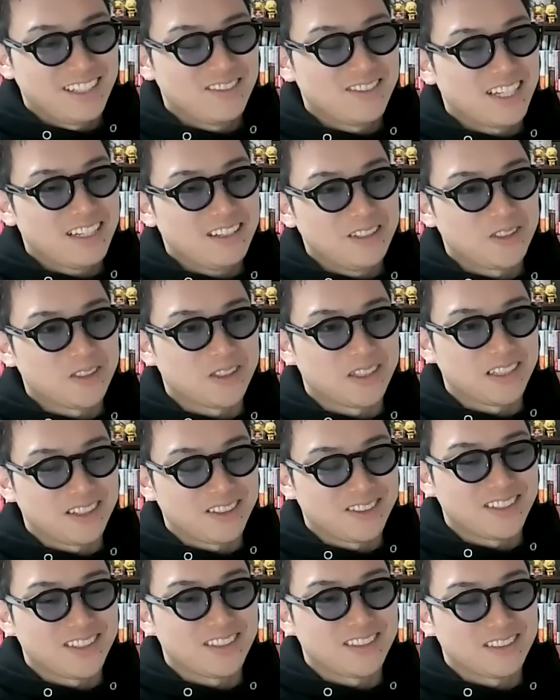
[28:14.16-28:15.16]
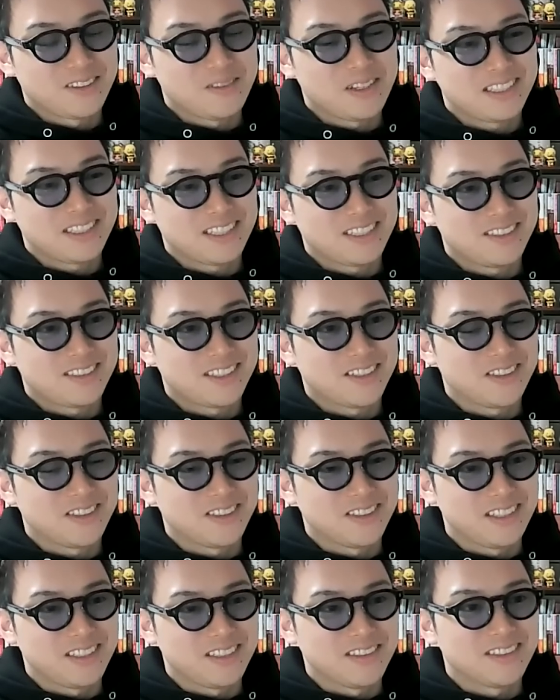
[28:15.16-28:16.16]
でも、なんとかなのですってめっちゃ言っちゃう
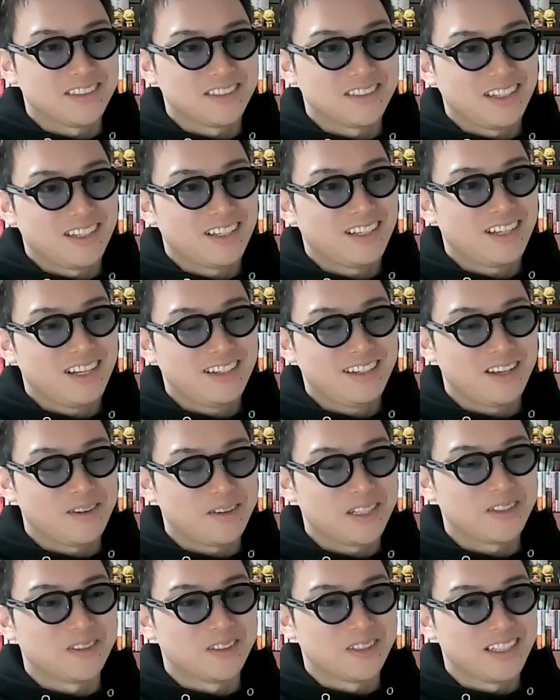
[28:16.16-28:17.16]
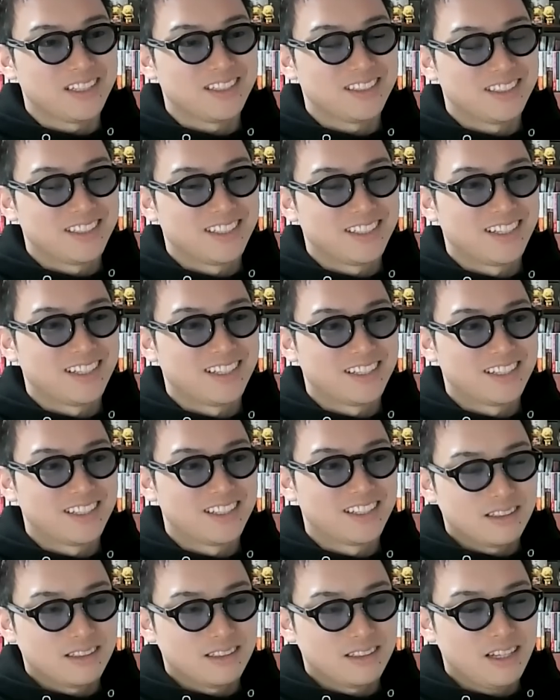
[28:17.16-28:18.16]
人いるんですよね。ああいうのやめた方がいい。
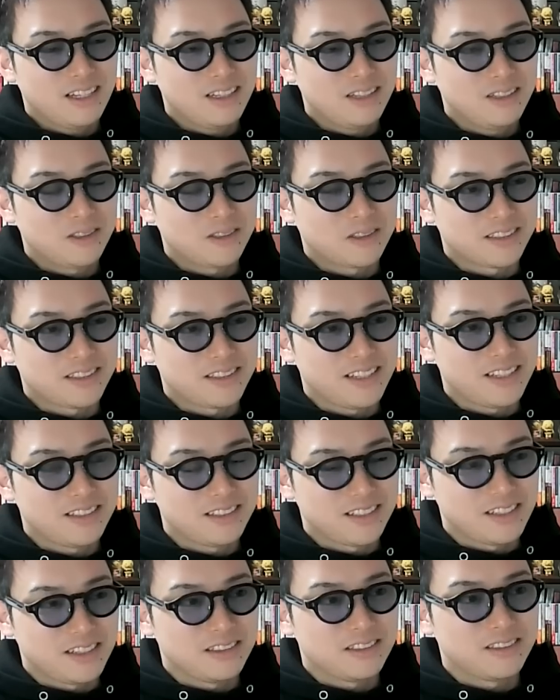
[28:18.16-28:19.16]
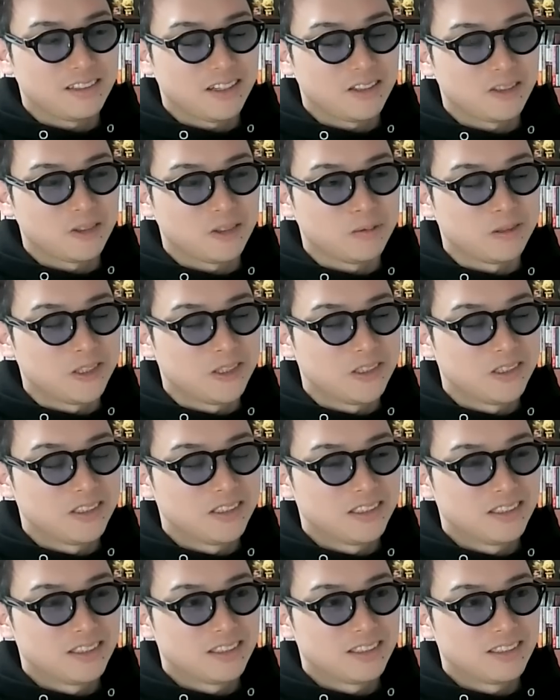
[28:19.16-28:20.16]
なんとかですでいいんですよね、それも。
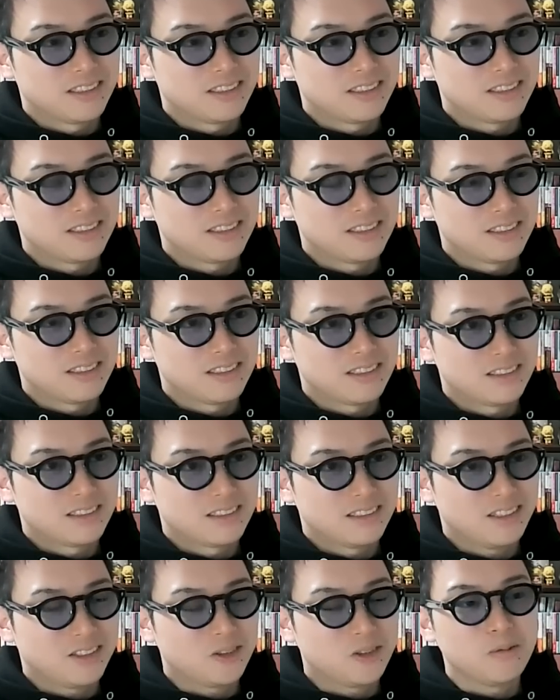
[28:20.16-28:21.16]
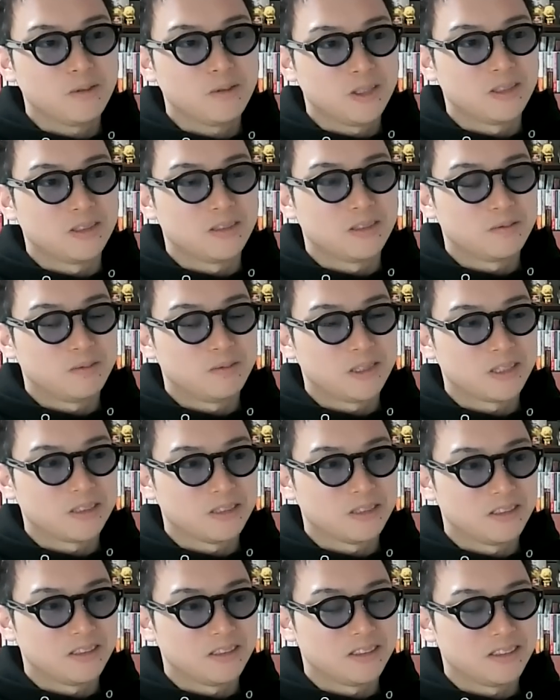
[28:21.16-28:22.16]
それも
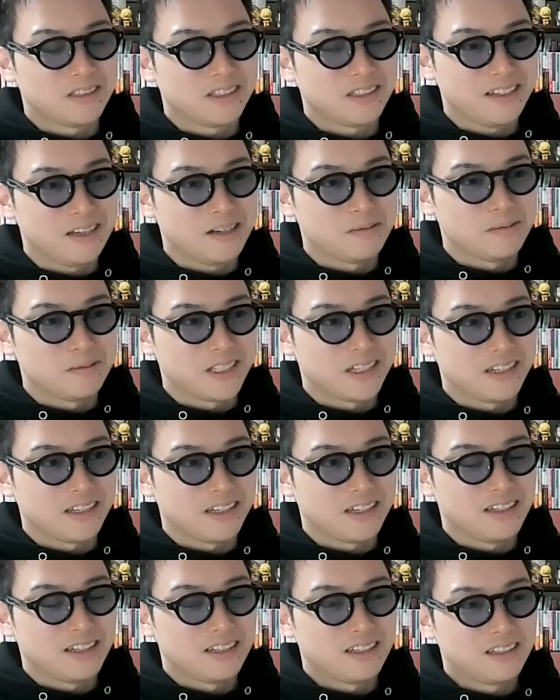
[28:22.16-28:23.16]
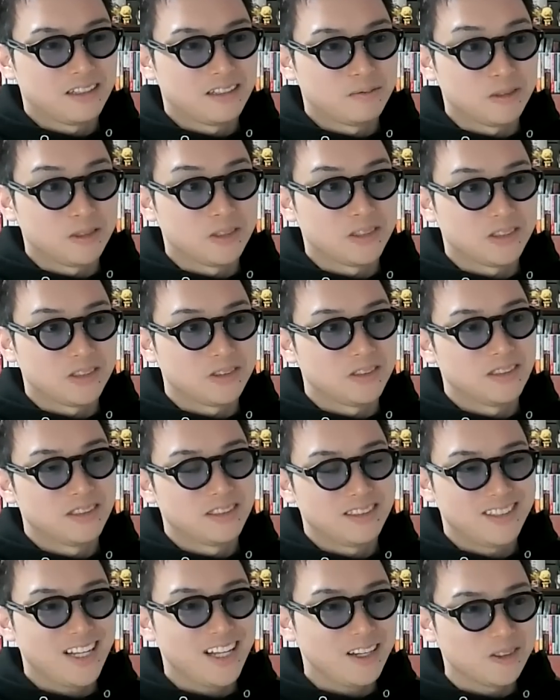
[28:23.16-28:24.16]
僕の中では無駄な文
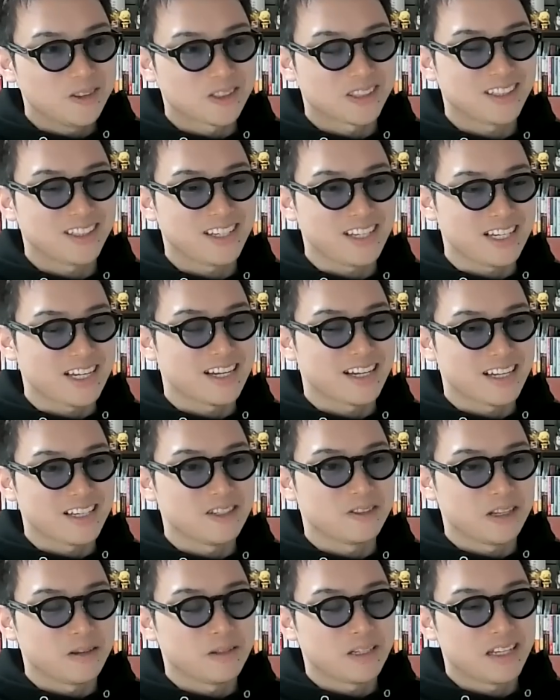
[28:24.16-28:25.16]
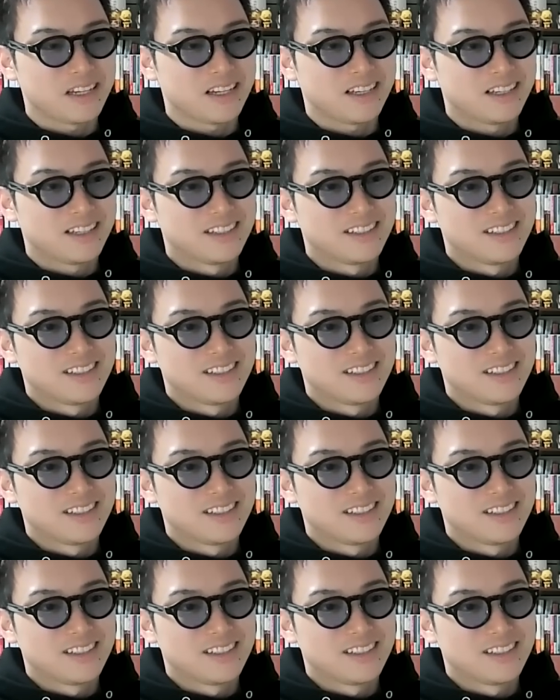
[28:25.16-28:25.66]
章。なのっていらないよね、みたいな。